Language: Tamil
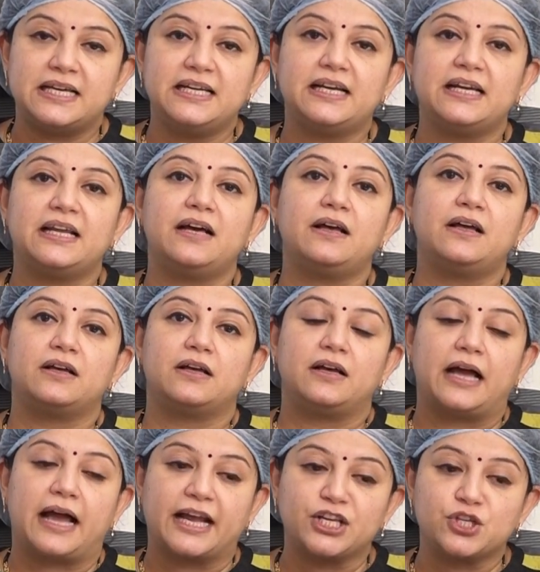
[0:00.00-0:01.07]
ஜென்ரலாக
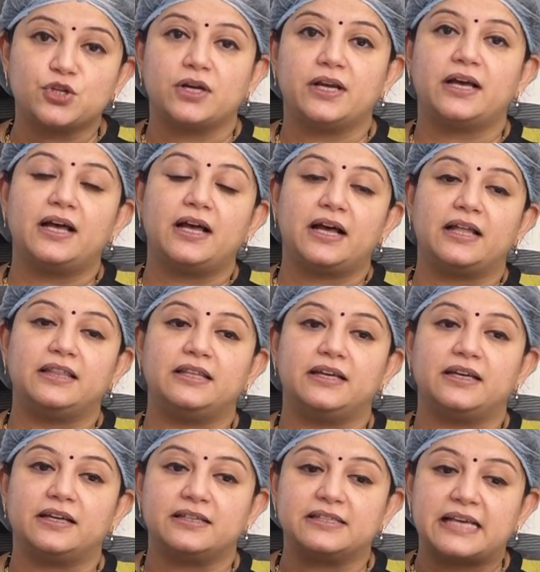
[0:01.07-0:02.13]
ஆக்சுவலாக
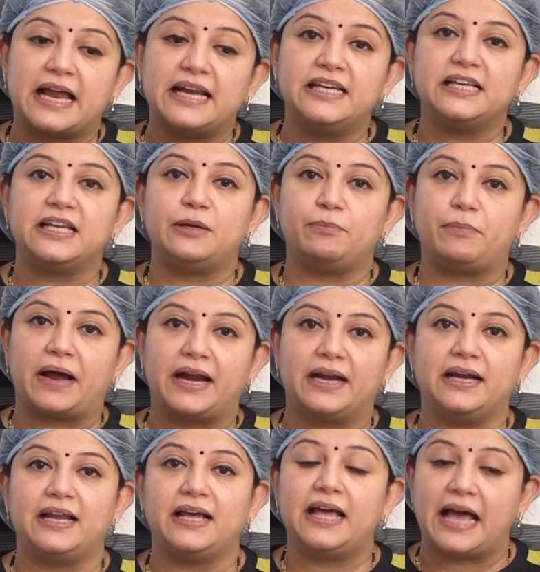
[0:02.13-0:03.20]
அந்த சானிடரி
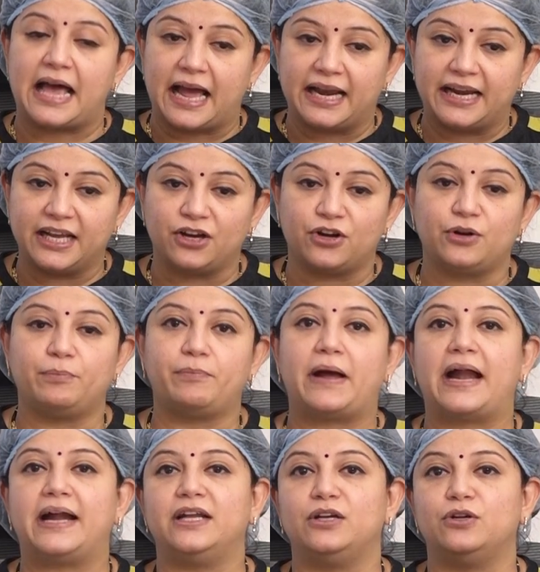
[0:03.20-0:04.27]
பேடில் ஆனையான்
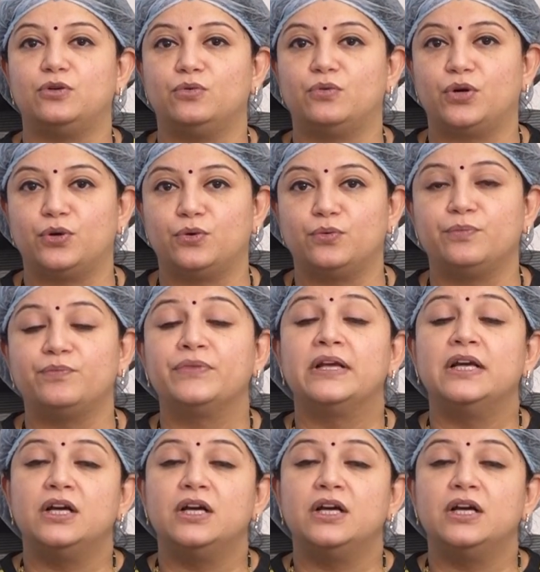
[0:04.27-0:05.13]
பேடுன்னு ஒன்று வரும்